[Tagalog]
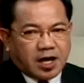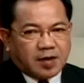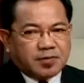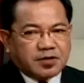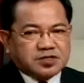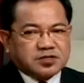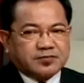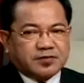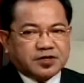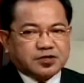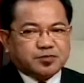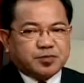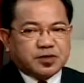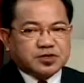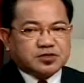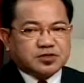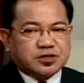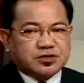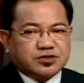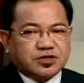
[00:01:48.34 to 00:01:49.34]
Habang si Vice
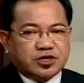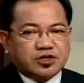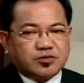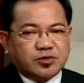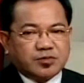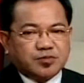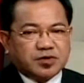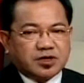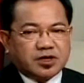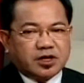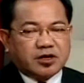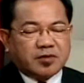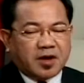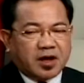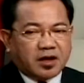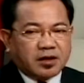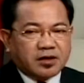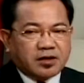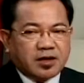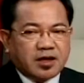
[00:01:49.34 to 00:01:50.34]
President Judge Robinay
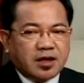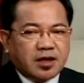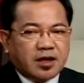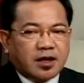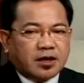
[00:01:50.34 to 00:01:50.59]
naman